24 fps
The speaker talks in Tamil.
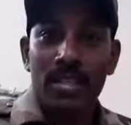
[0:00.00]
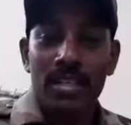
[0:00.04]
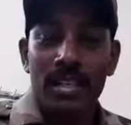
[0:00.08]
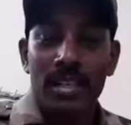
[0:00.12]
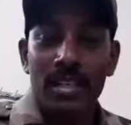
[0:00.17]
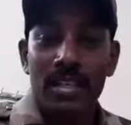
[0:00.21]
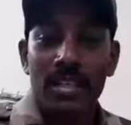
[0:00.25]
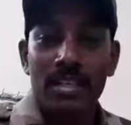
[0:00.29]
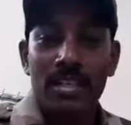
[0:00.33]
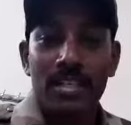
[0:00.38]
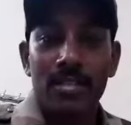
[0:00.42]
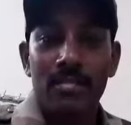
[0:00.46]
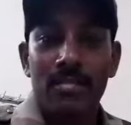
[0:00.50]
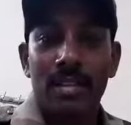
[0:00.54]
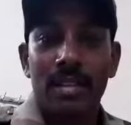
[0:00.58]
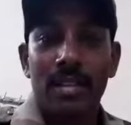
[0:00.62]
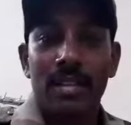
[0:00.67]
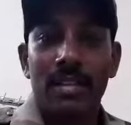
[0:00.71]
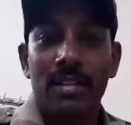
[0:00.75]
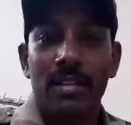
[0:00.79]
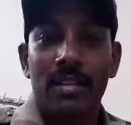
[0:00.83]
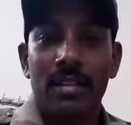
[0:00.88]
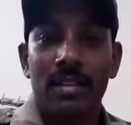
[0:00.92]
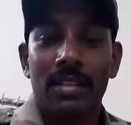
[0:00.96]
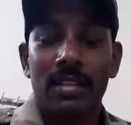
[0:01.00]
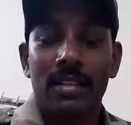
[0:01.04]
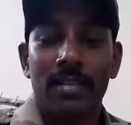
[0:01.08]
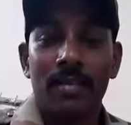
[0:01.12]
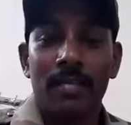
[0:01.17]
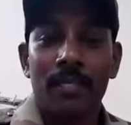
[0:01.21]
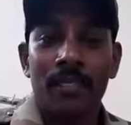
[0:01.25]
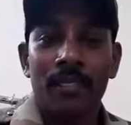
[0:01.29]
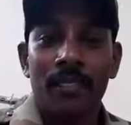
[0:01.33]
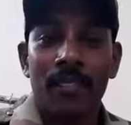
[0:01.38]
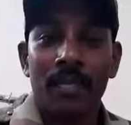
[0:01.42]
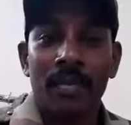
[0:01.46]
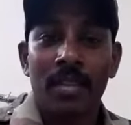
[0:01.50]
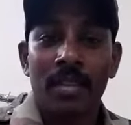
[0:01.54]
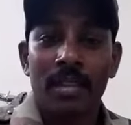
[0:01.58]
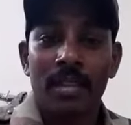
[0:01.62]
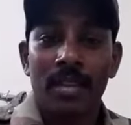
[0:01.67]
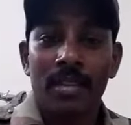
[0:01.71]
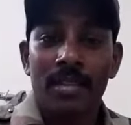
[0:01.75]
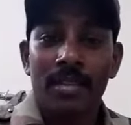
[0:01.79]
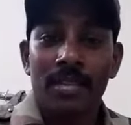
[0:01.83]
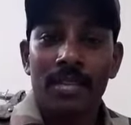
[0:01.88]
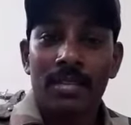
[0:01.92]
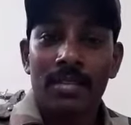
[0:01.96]
தான் சார் கஷ்டமாக இருக்குது
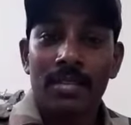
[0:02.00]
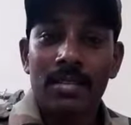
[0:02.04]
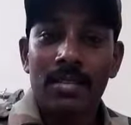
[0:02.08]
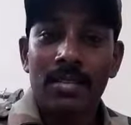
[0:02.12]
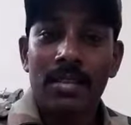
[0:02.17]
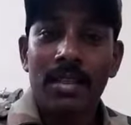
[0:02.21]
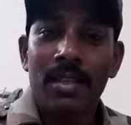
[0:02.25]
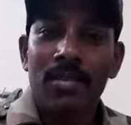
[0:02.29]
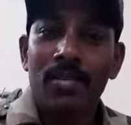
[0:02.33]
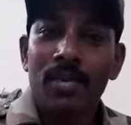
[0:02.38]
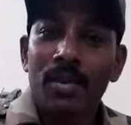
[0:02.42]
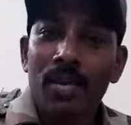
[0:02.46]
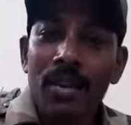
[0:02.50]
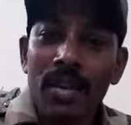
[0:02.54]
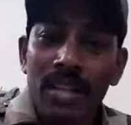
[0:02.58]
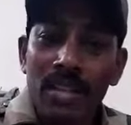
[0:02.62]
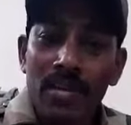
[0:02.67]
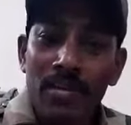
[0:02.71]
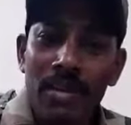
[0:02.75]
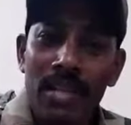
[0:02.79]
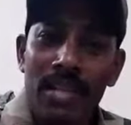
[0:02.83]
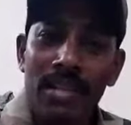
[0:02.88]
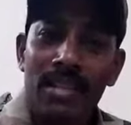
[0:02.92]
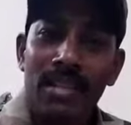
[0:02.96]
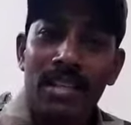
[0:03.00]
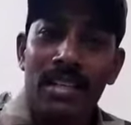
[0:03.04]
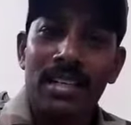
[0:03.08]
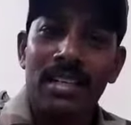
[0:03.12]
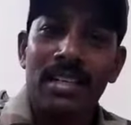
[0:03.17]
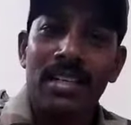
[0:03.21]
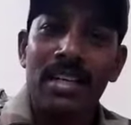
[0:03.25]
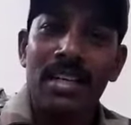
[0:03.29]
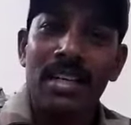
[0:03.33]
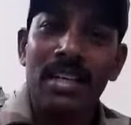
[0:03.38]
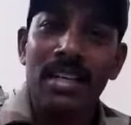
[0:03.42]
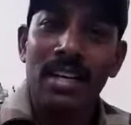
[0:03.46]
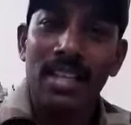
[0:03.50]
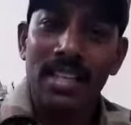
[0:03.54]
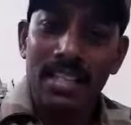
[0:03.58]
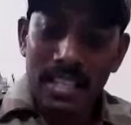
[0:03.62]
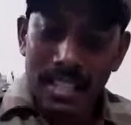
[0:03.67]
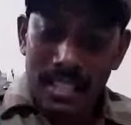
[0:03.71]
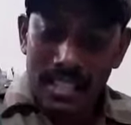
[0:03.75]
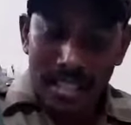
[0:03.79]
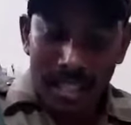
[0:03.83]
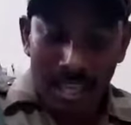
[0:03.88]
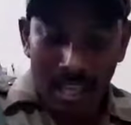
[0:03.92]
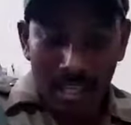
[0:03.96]
சார் விவாதம் மேடம் நடத்துறீங்க
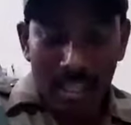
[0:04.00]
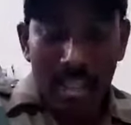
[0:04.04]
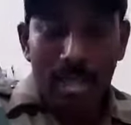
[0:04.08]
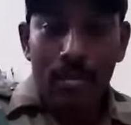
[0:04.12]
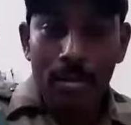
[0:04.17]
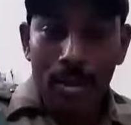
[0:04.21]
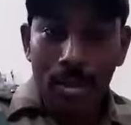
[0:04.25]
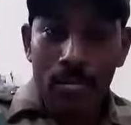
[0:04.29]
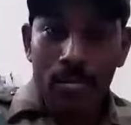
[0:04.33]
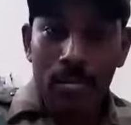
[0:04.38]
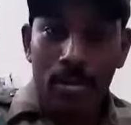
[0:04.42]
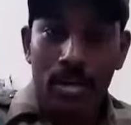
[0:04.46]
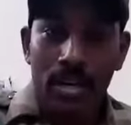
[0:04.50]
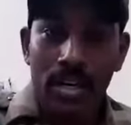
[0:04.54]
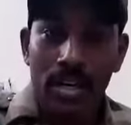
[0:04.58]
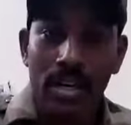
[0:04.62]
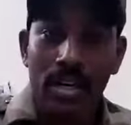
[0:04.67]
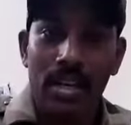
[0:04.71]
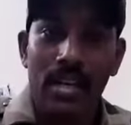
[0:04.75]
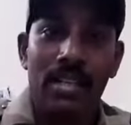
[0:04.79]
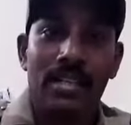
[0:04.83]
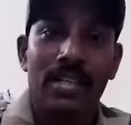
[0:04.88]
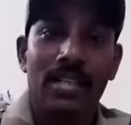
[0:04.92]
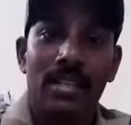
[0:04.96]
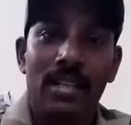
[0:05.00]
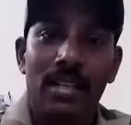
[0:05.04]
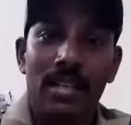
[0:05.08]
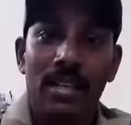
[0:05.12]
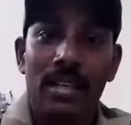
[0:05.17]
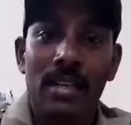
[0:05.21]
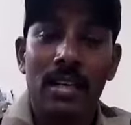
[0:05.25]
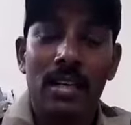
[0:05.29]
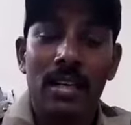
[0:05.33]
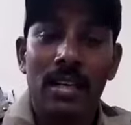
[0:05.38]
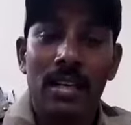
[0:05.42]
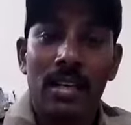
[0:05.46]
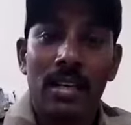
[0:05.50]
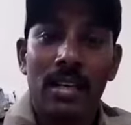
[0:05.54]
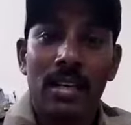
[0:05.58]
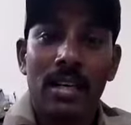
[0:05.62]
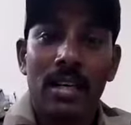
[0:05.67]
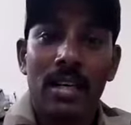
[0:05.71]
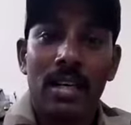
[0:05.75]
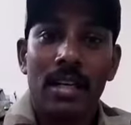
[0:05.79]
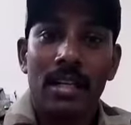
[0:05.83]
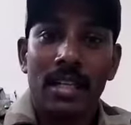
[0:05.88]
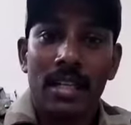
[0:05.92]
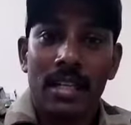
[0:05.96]
என்ன சார் அக்ரிமெண்ட் போட்டிருக்கீங்களா சார்
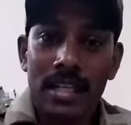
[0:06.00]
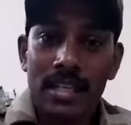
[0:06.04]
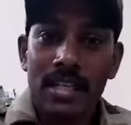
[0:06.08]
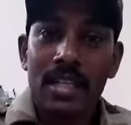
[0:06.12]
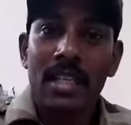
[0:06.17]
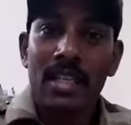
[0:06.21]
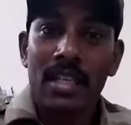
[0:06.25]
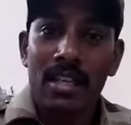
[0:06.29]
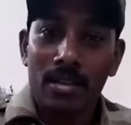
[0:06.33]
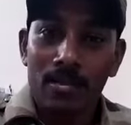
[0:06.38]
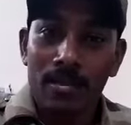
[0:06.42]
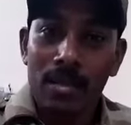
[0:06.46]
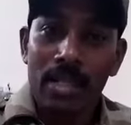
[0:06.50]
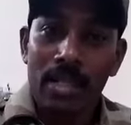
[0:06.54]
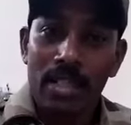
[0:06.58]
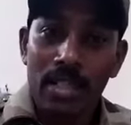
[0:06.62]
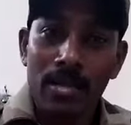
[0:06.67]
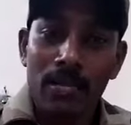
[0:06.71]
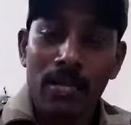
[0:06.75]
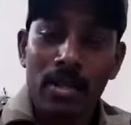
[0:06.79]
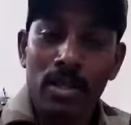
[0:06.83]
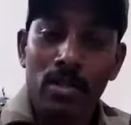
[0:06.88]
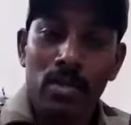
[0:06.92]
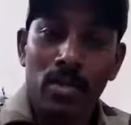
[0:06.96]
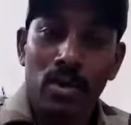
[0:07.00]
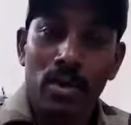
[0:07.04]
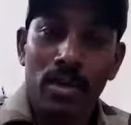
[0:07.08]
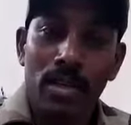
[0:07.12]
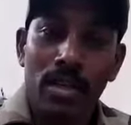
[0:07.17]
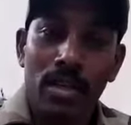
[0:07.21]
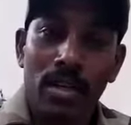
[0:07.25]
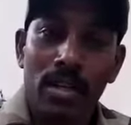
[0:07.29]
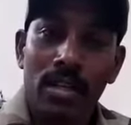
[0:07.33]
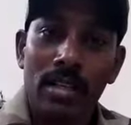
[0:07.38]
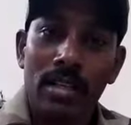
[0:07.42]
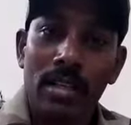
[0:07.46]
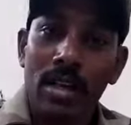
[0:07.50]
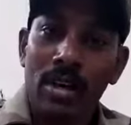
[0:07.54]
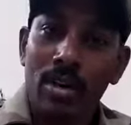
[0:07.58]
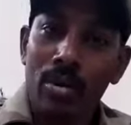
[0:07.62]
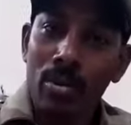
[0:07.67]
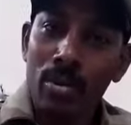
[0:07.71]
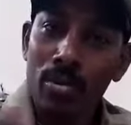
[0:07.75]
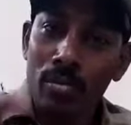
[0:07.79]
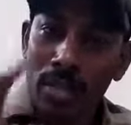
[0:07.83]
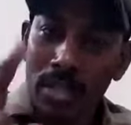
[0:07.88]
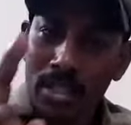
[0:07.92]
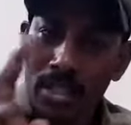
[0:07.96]
அந்த கட்சிக்காரங்க மட்டும்தான் பேசுவோம்னா இது
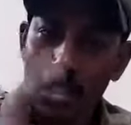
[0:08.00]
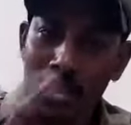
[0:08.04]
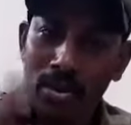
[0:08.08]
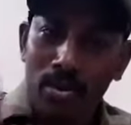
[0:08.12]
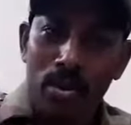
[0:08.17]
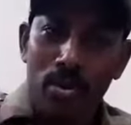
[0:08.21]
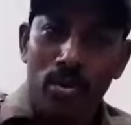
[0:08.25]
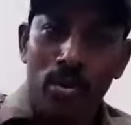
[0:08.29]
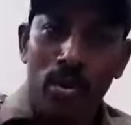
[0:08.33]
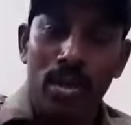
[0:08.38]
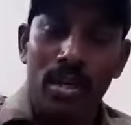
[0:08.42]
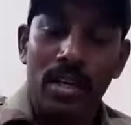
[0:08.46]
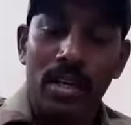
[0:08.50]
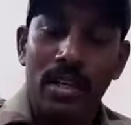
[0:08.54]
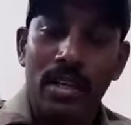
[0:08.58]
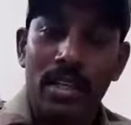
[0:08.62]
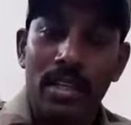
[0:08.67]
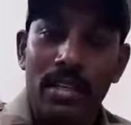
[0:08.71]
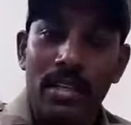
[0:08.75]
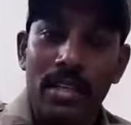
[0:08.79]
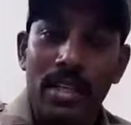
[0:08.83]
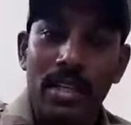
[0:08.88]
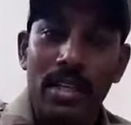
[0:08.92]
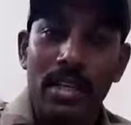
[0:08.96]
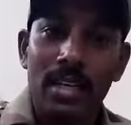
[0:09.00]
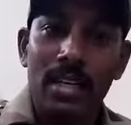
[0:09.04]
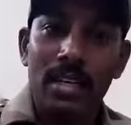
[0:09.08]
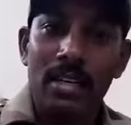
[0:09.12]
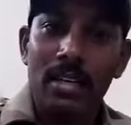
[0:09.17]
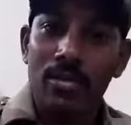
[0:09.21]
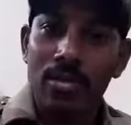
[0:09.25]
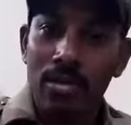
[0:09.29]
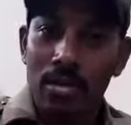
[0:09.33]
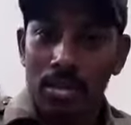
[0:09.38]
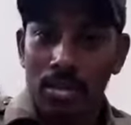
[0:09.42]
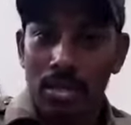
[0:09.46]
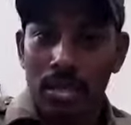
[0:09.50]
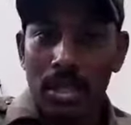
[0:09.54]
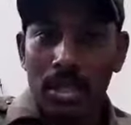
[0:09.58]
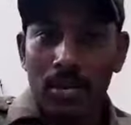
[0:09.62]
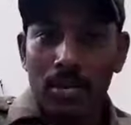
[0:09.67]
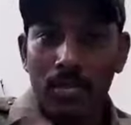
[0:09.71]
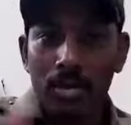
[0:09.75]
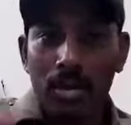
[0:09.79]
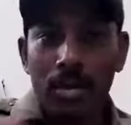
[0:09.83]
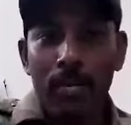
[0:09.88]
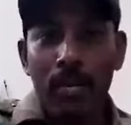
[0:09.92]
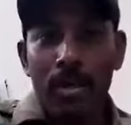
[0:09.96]
அவர் மட்டும்தான் வருவார் கட்சியில் இருக்கிற ஒரு
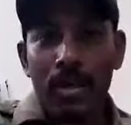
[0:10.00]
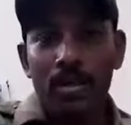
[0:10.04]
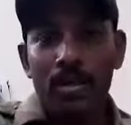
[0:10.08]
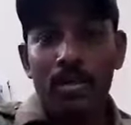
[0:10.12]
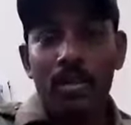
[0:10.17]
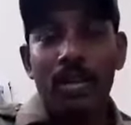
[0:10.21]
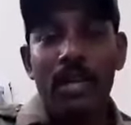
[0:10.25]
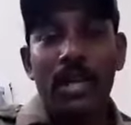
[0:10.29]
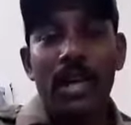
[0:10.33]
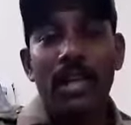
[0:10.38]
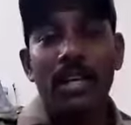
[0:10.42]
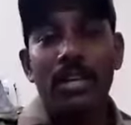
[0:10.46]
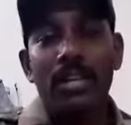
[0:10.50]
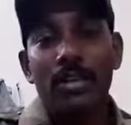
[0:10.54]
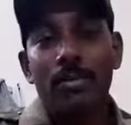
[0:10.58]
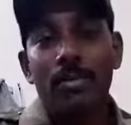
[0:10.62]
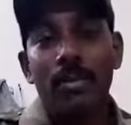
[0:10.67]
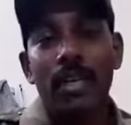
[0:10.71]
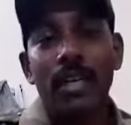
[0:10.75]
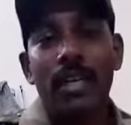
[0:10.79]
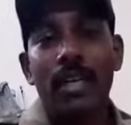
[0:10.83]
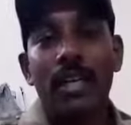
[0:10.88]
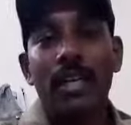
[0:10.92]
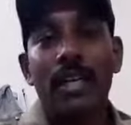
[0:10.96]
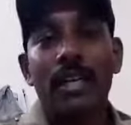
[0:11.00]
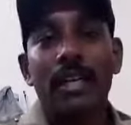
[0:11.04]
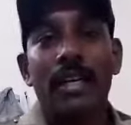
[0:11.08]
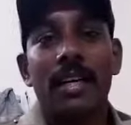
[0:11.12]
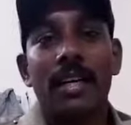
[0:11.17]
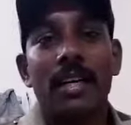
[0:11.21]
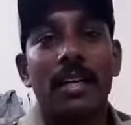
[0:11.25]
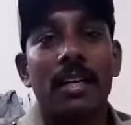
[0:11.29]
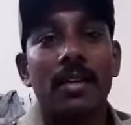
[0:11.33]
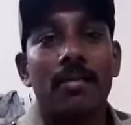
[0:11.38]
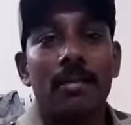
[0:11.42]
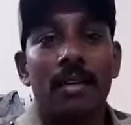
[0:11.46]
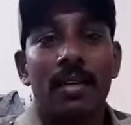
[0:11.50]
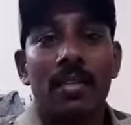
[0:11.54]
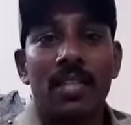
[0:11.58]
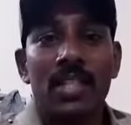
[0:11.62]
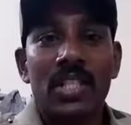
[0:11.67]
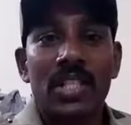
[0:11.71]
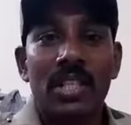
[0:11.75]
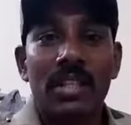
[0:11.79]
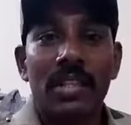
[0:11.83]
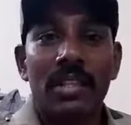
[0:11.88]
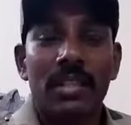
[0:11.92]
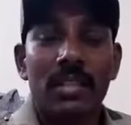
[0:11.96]
குறிப்பிட்ட ஒரு நாலஞ்சு பேரை நீங்கள் டார்கெட் பண்ணி
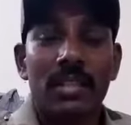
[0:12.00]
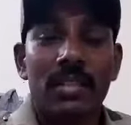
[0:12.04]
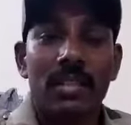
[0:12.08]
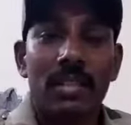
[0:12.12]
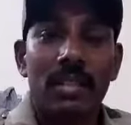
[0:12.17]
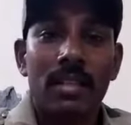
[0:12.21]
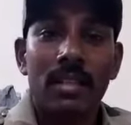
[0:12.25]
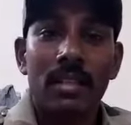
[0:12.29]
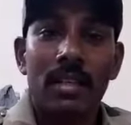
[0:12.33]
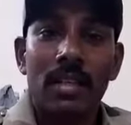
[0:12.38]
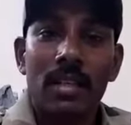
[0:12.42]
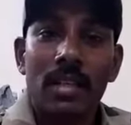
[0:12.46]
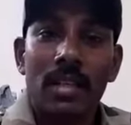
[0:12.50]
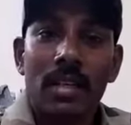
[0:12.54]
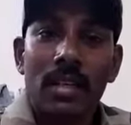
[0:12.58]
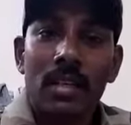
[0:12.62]
வச்சிருக்கீங்க சார்